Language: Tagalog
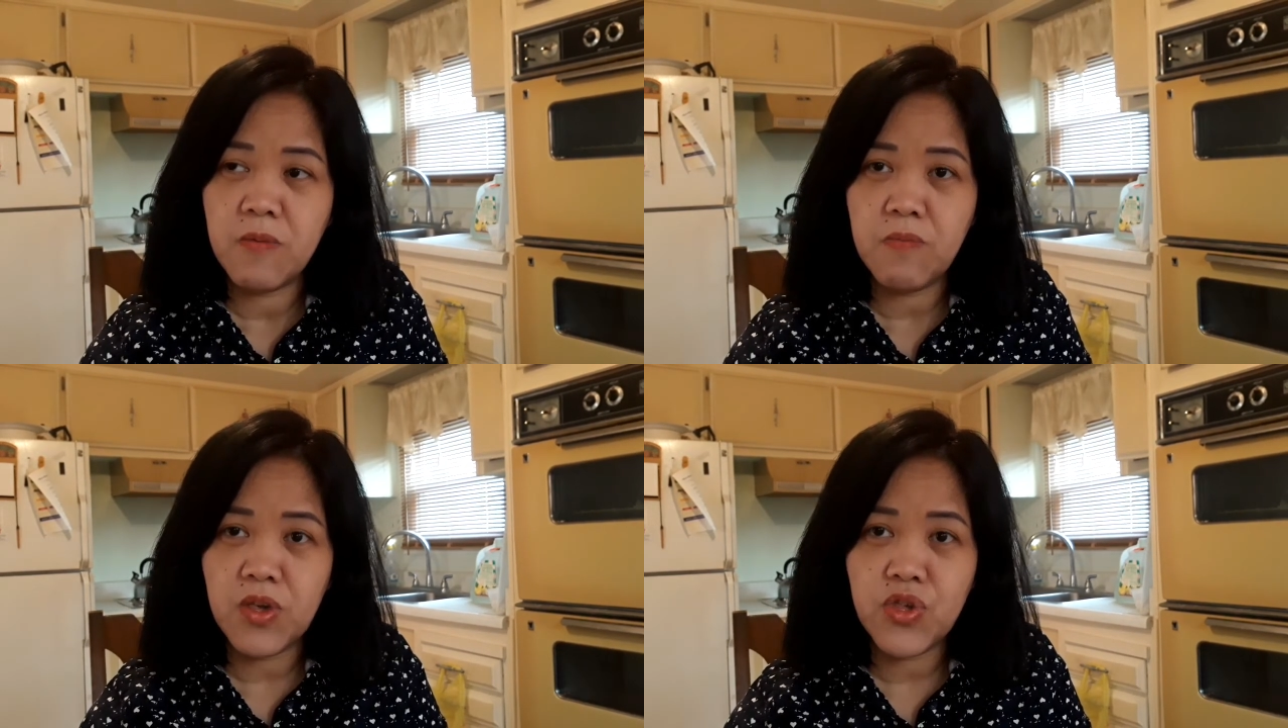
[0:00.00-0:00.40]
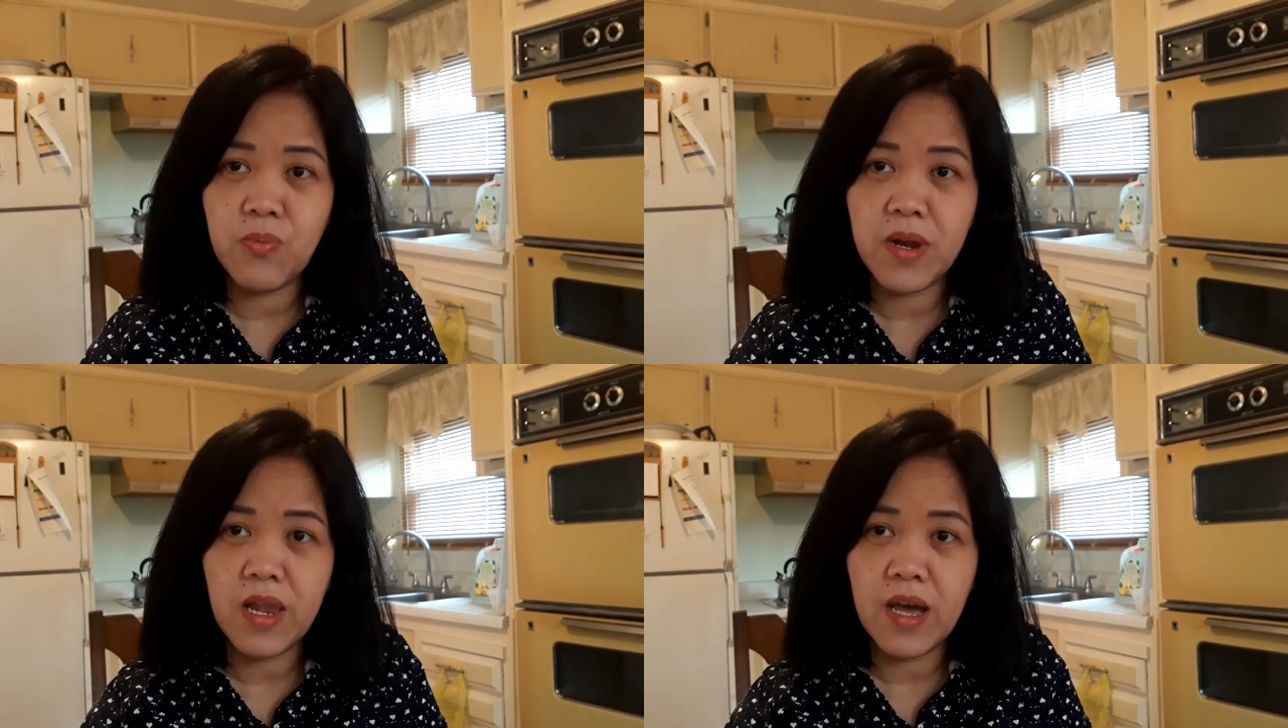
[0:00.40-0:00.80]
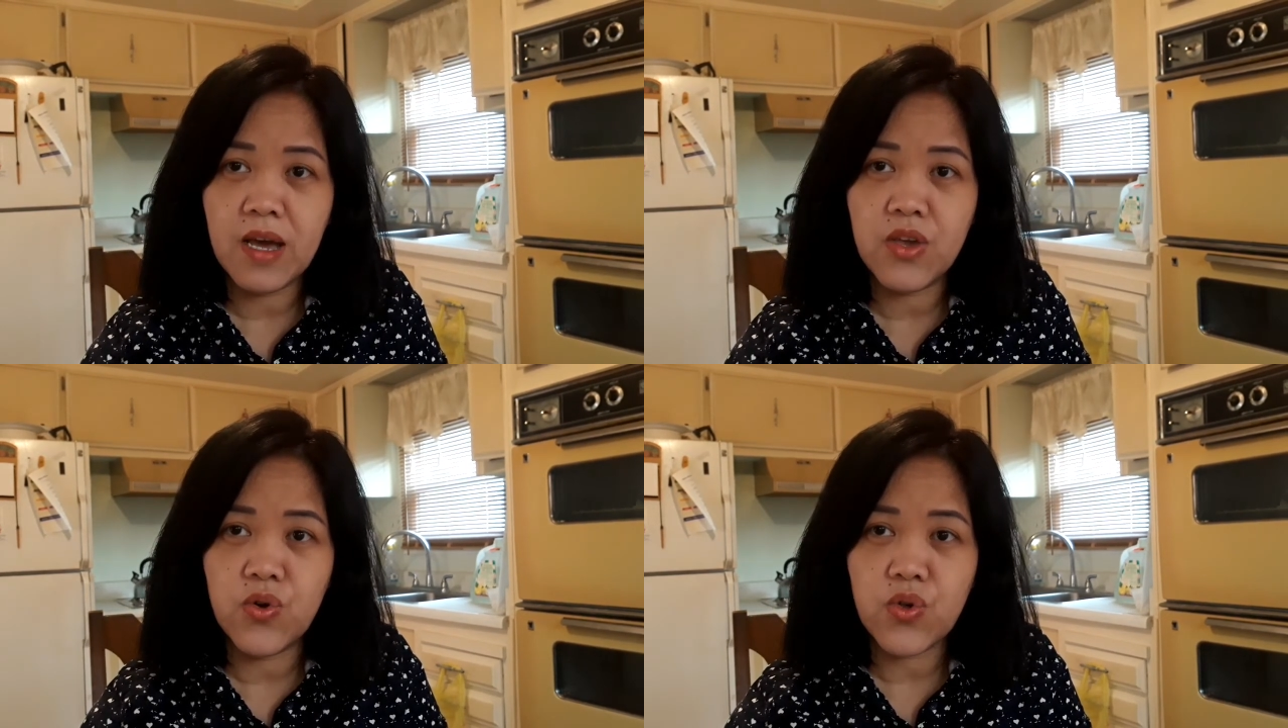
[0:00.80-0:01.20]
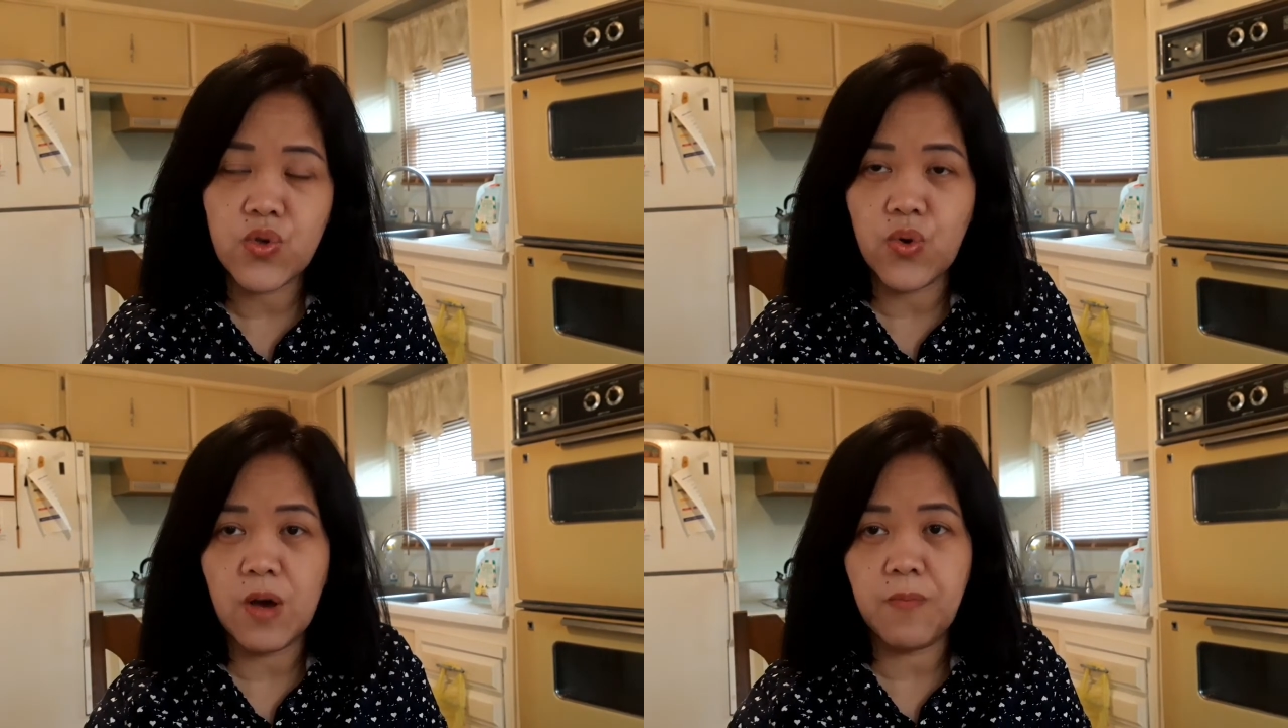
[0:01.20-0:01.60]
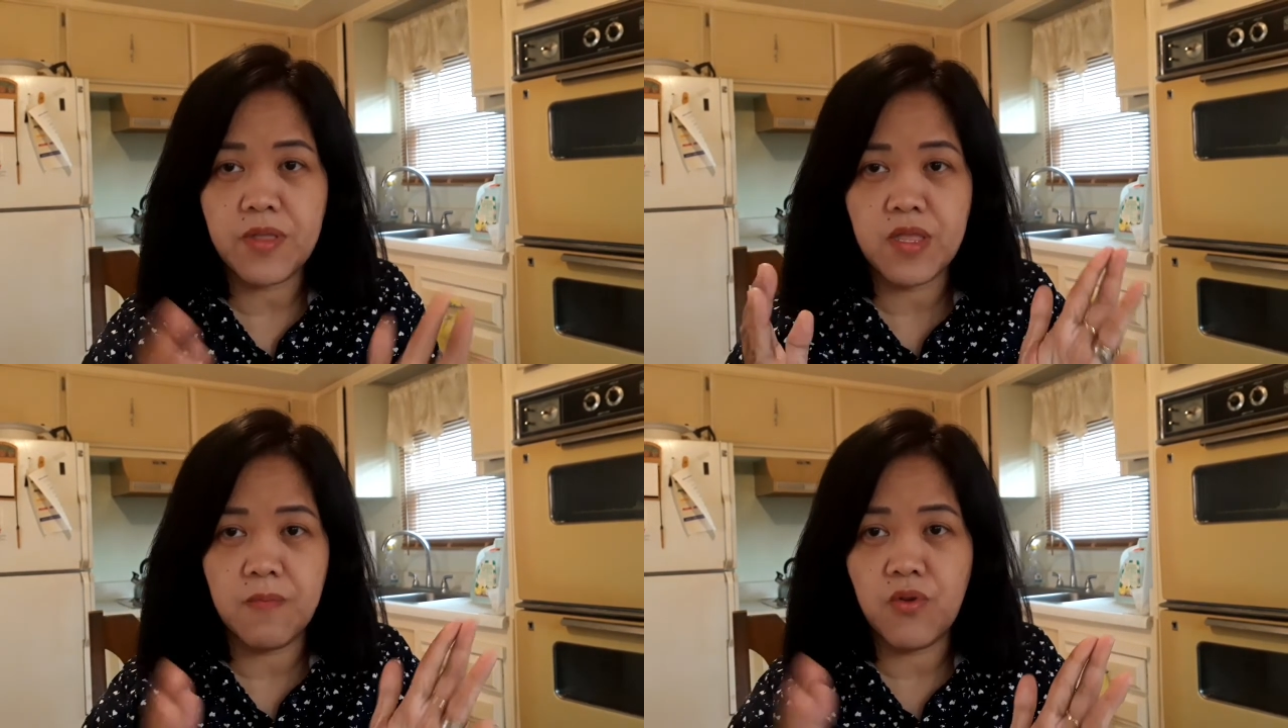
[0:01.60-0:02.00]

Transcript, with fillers: medyo malayo, so apat na